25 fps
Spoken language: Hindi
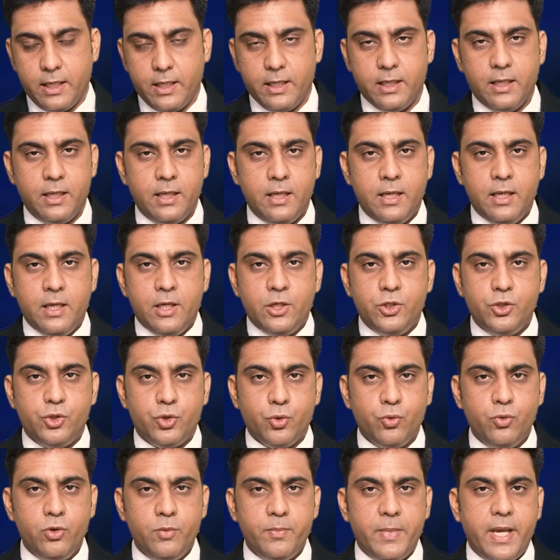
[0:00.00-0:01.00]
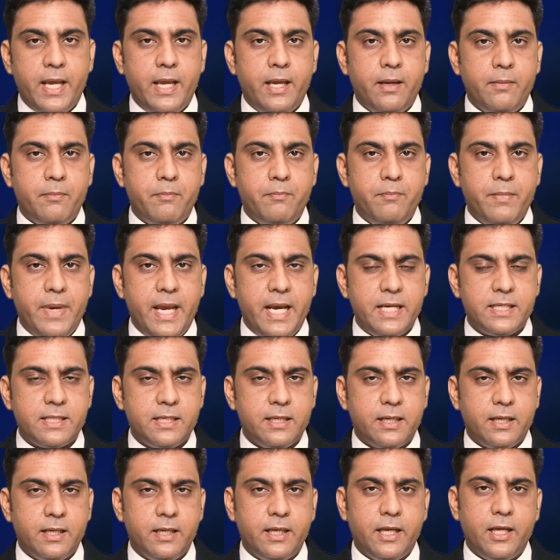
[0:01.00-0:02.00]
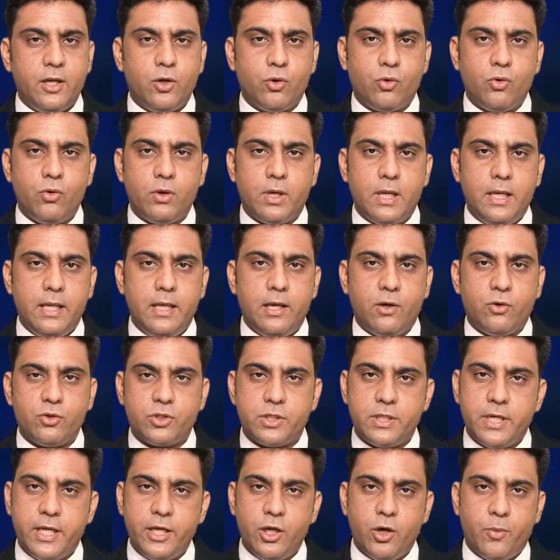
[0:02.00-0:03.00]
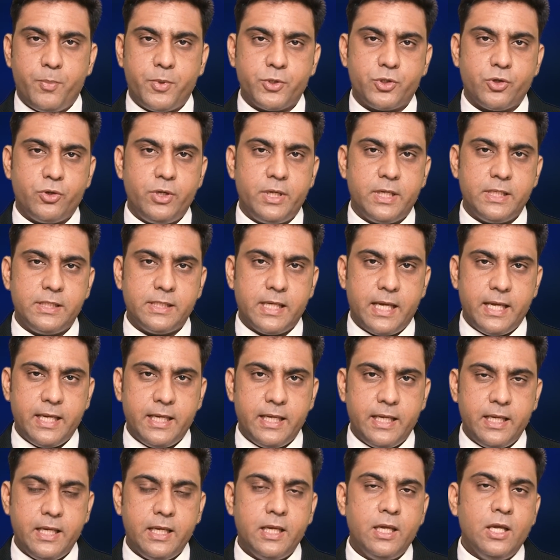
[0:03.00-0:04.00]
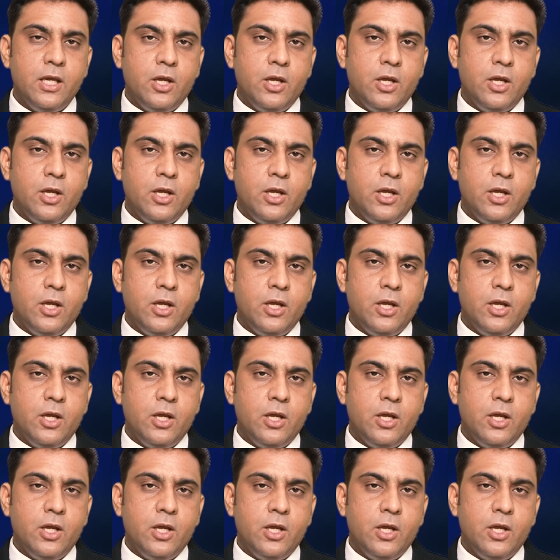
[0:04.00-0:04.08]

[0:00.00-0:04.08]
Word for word: है जून में मेष लगन के लोगों के लिए कुछ नई अपॉर्चुनिटीज़ आएंगी